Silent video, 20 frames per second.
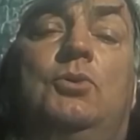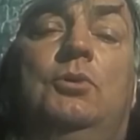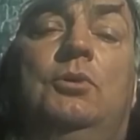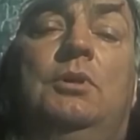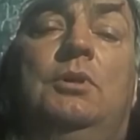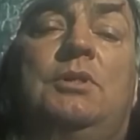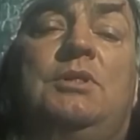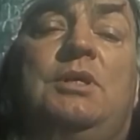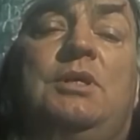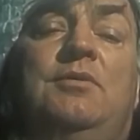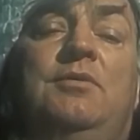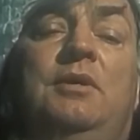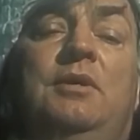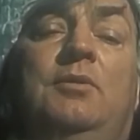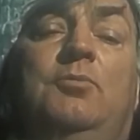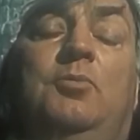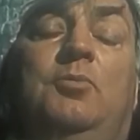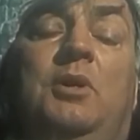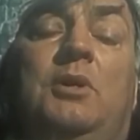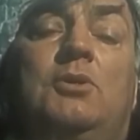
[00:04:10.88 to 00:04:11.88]
всегда вел
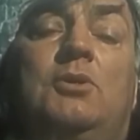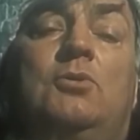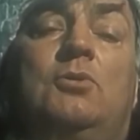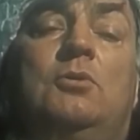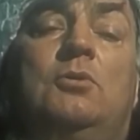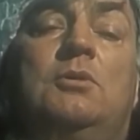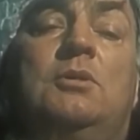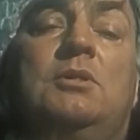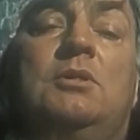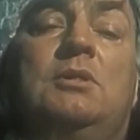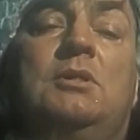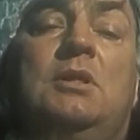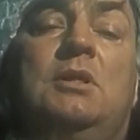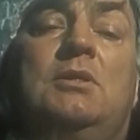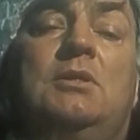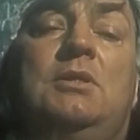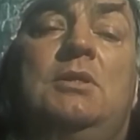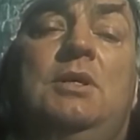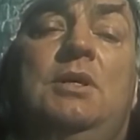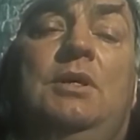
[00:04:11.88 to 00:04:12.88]
себя честно,
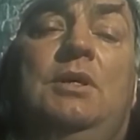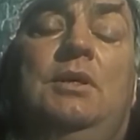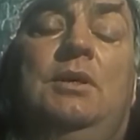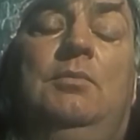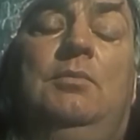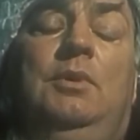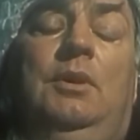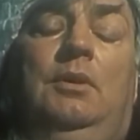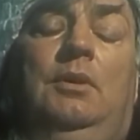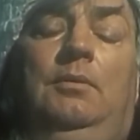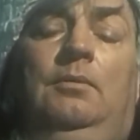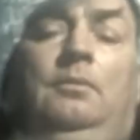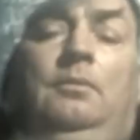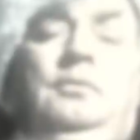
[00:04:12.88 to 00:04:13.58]
женился